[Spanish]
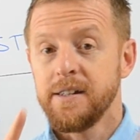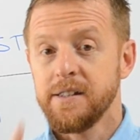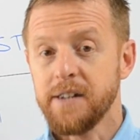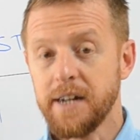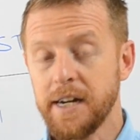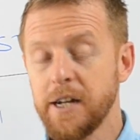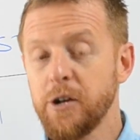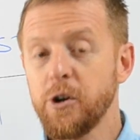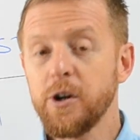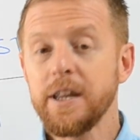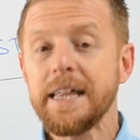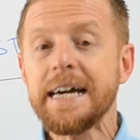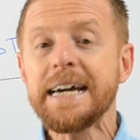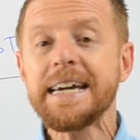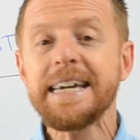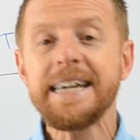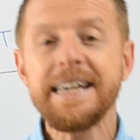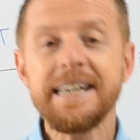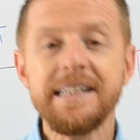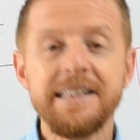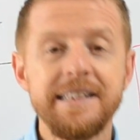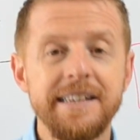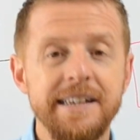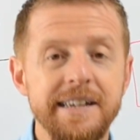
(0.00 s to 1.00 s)
Recordad
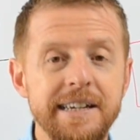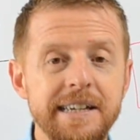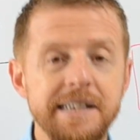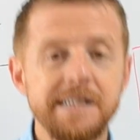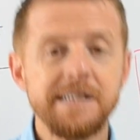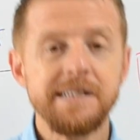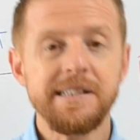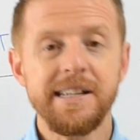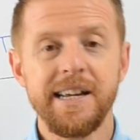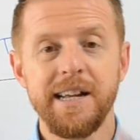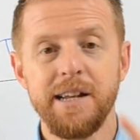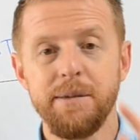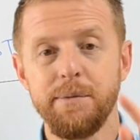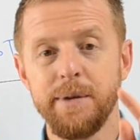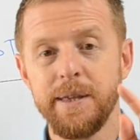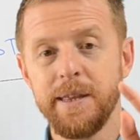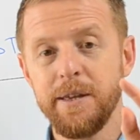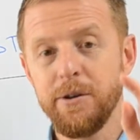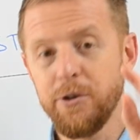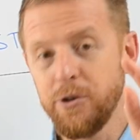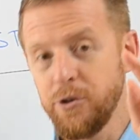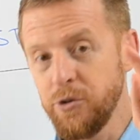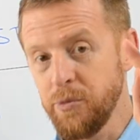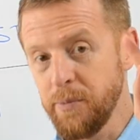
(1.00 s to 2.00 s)
que este es el
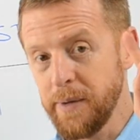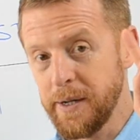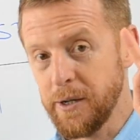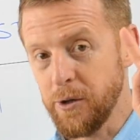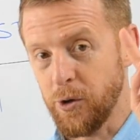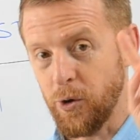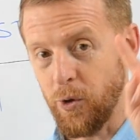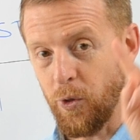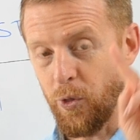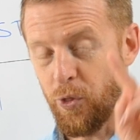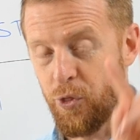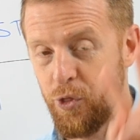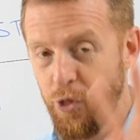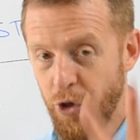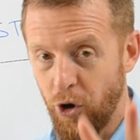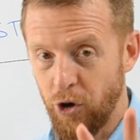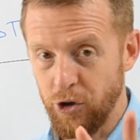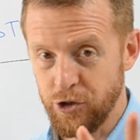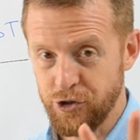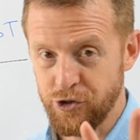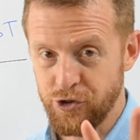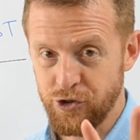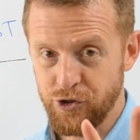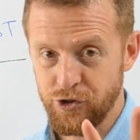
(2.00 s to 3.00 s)
video número
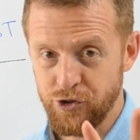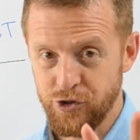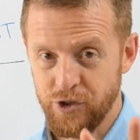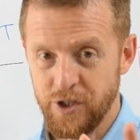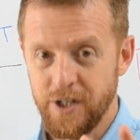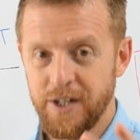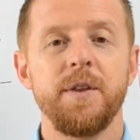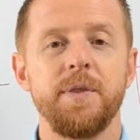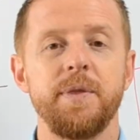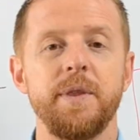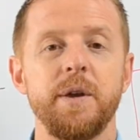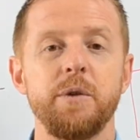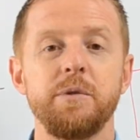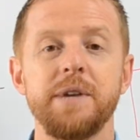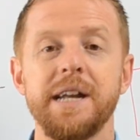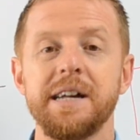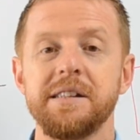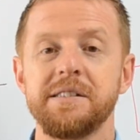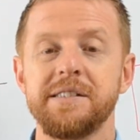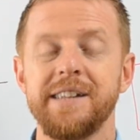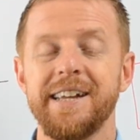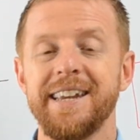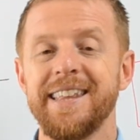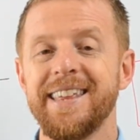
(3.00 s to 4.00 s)
2 de
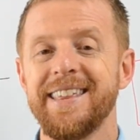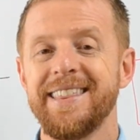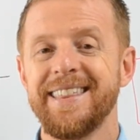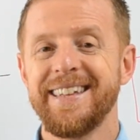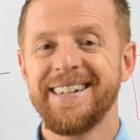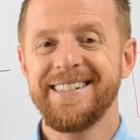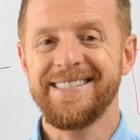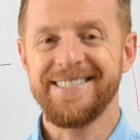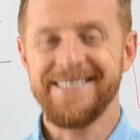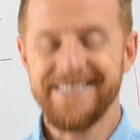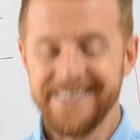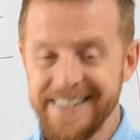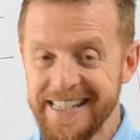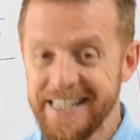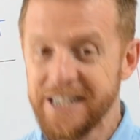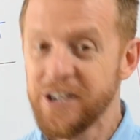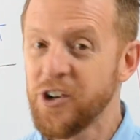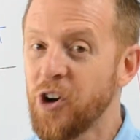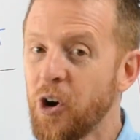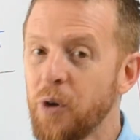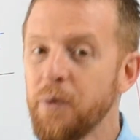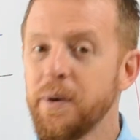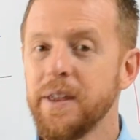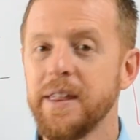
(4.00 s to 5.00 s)
una serie de
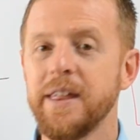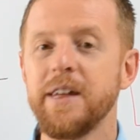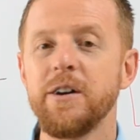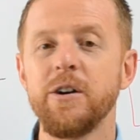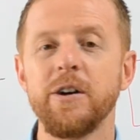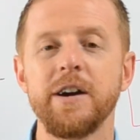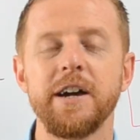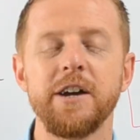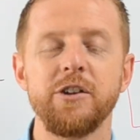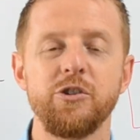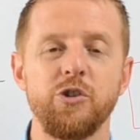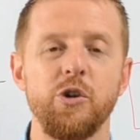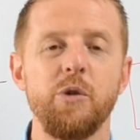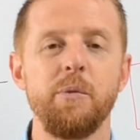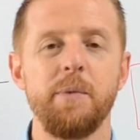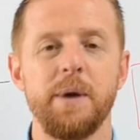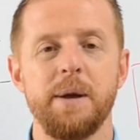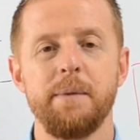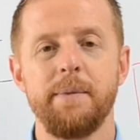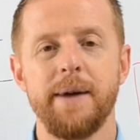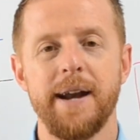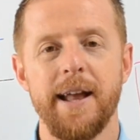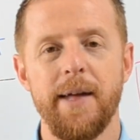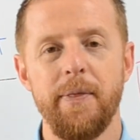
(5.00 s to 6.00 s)
5 videos que estoy
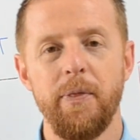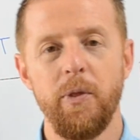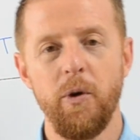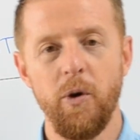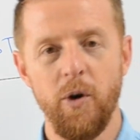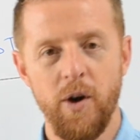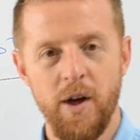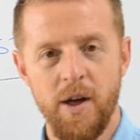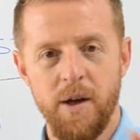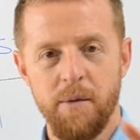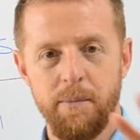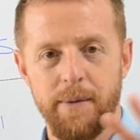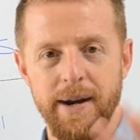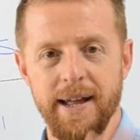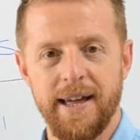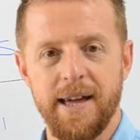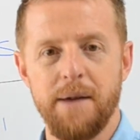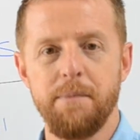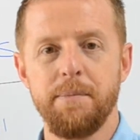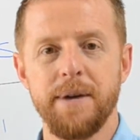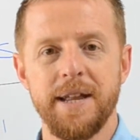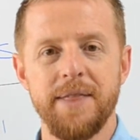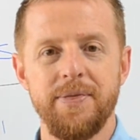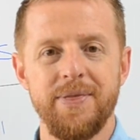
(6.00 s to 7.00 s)
preparando para que
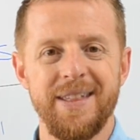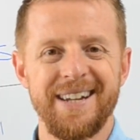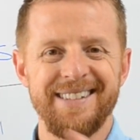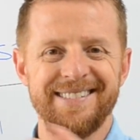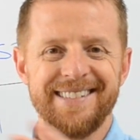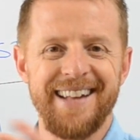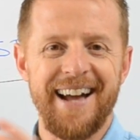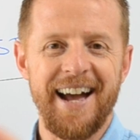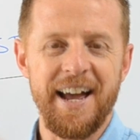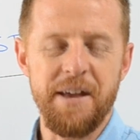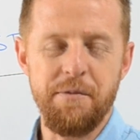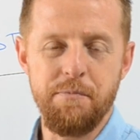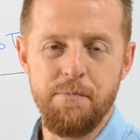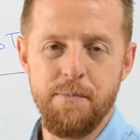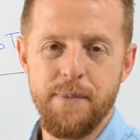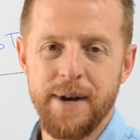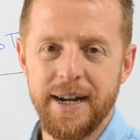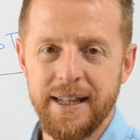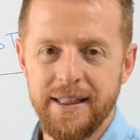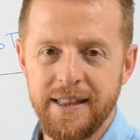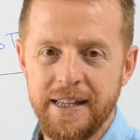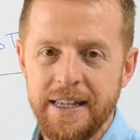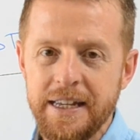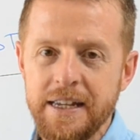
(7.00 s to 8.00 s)
aprendas a
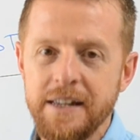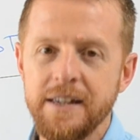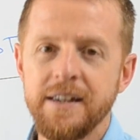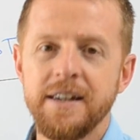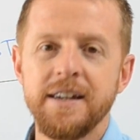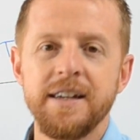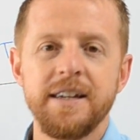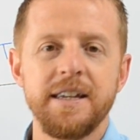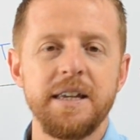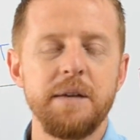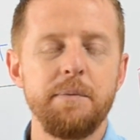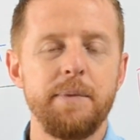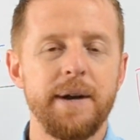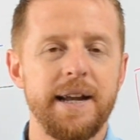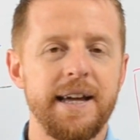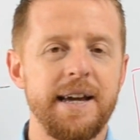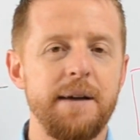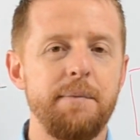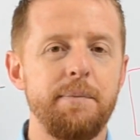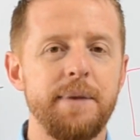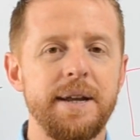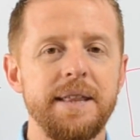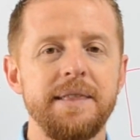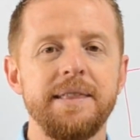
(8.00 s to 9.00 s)
invertir y para que
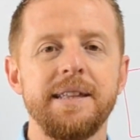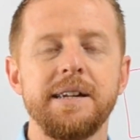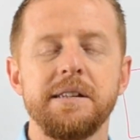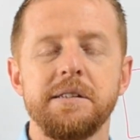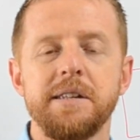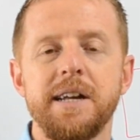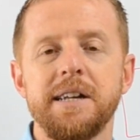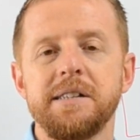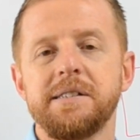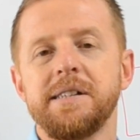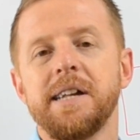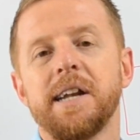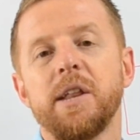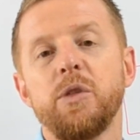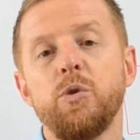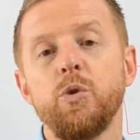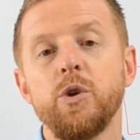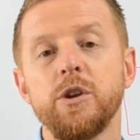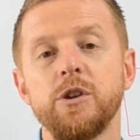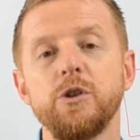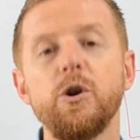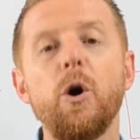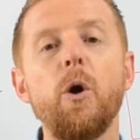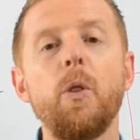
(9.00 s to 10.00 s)
aprendas a ser
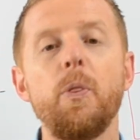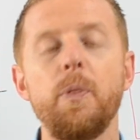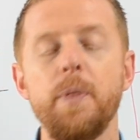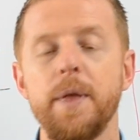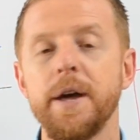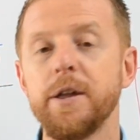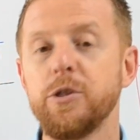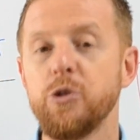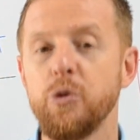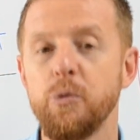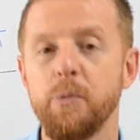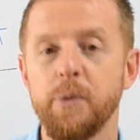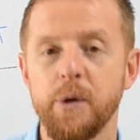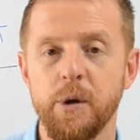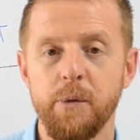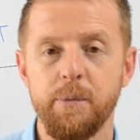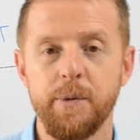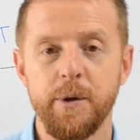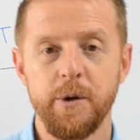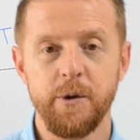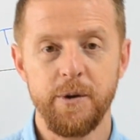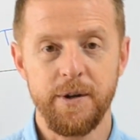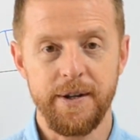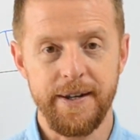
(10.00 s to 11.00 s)
dueño de tu
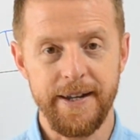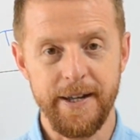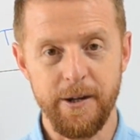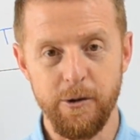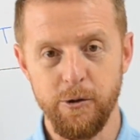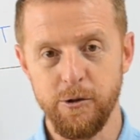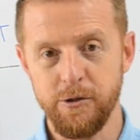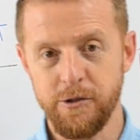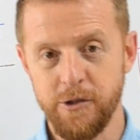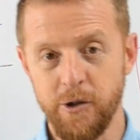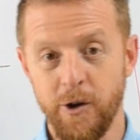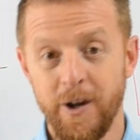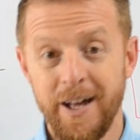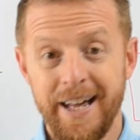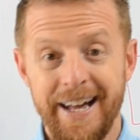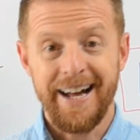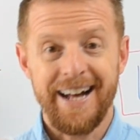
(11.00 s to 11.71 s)
propio negocio.